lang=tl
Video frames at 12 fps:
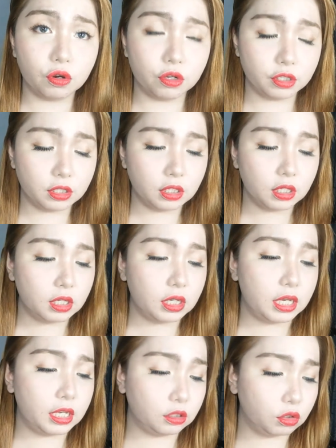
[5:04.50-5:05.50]
noon,
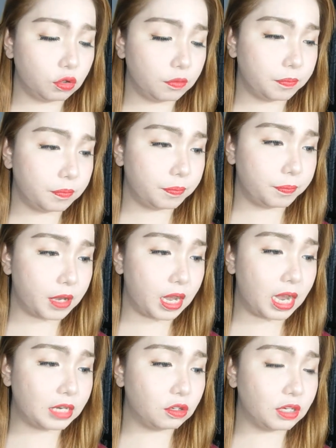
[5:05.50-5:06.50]
itong
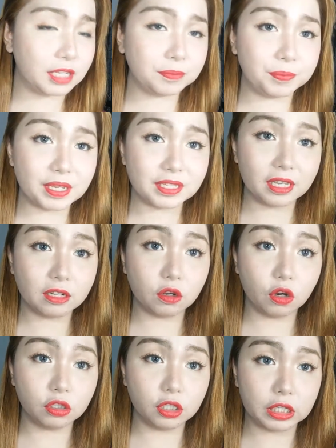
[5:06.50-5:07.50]
Alolane
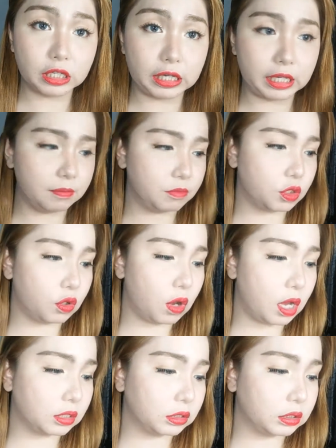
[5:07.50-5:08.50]
Pixel Color Cream.
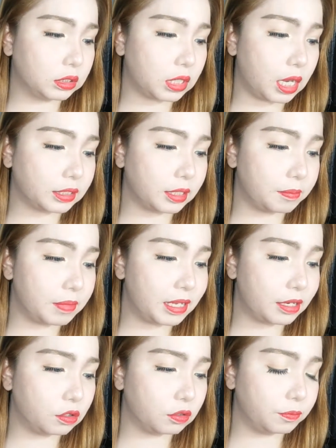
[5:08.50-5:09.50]
So, ang, ang
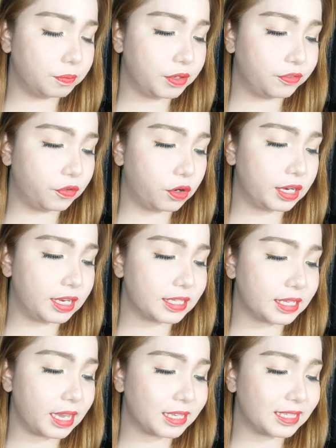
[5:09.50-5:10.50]
nabili ko before
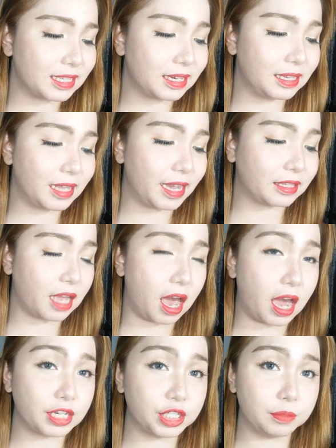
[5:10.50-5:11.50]
is Extra
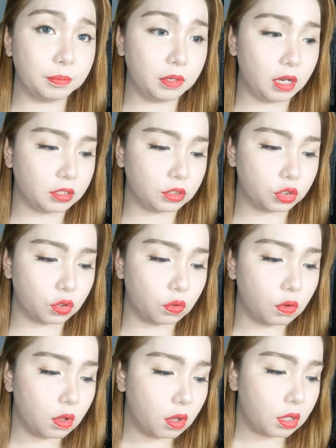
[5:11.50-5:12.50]
Light Ash Blonde.
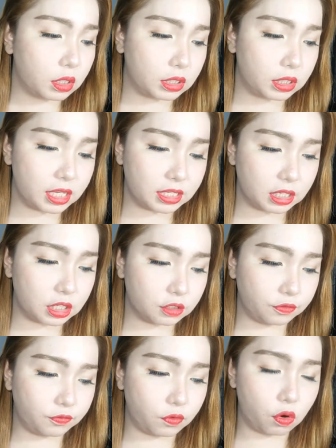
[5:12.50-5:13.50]
So,
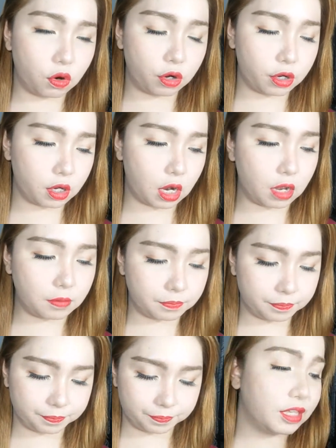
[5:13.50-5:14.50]
This is for,
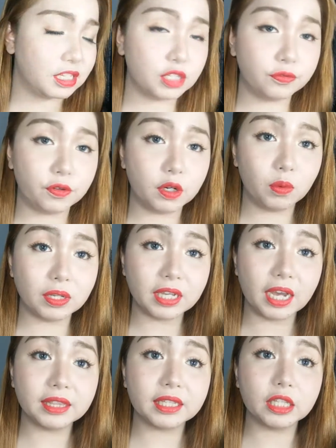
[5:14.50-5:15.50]
um, so this is for
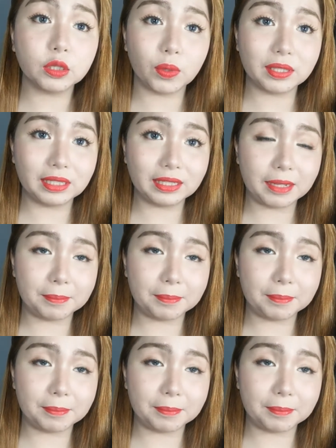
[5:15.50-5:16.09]
129